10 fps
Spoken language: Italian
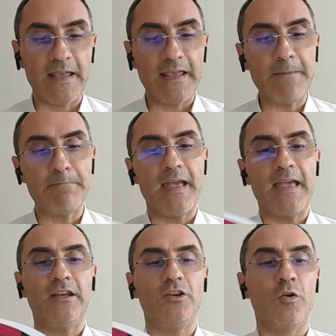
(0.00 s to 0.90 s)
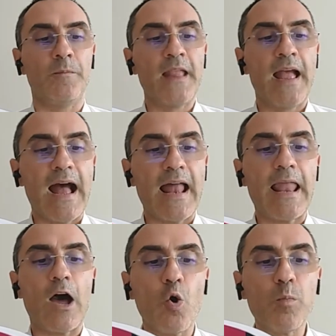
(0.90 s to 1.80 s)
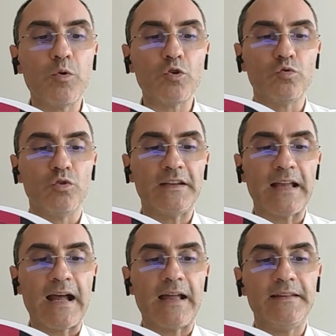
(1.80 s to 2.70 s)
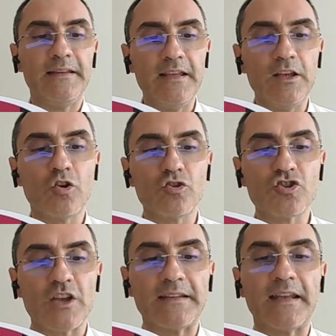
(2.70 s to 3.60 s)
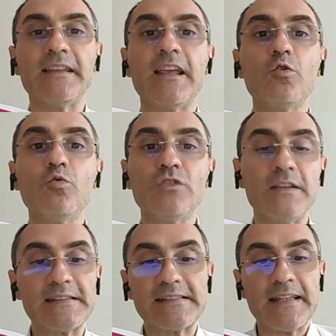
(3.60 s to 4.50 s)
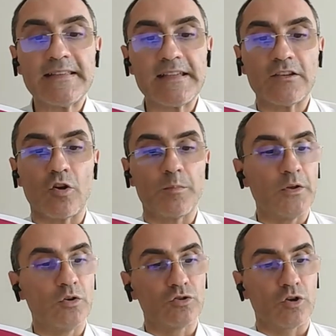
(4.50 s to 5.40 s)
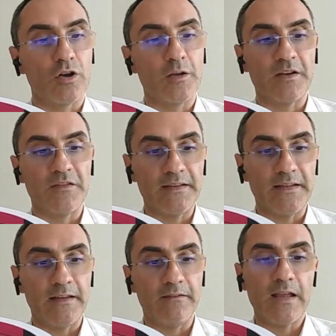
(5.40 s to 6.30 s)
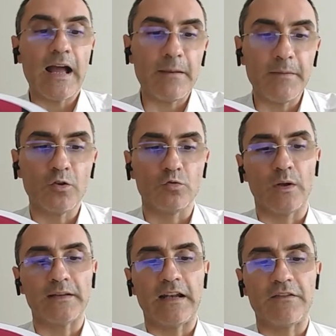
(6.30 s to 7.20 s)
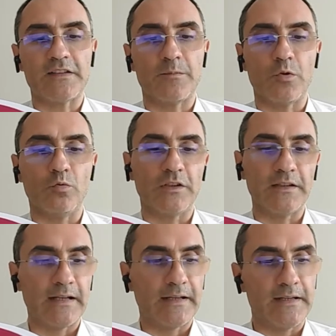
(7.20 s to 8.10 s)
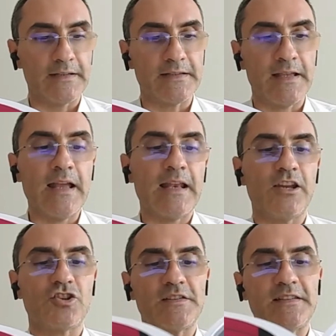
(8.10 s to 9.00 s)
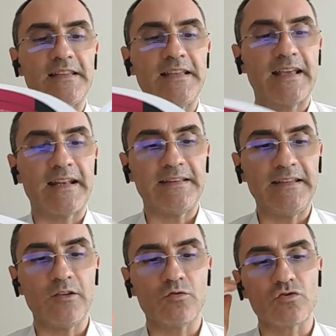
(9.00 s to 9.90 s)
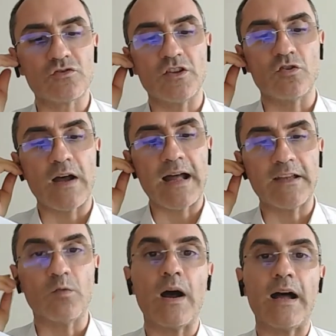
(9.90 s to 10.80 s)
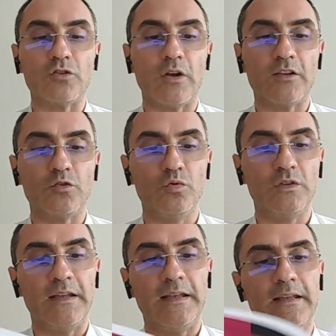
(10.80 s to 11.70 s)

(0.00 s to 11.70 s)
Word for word: in merito alla opportunità di concedere gli aiuti senza troppi controlli preventivi, almeno durante la fase più acuta della crisi. La necessità di garantire un sostegno adeguato a tutti i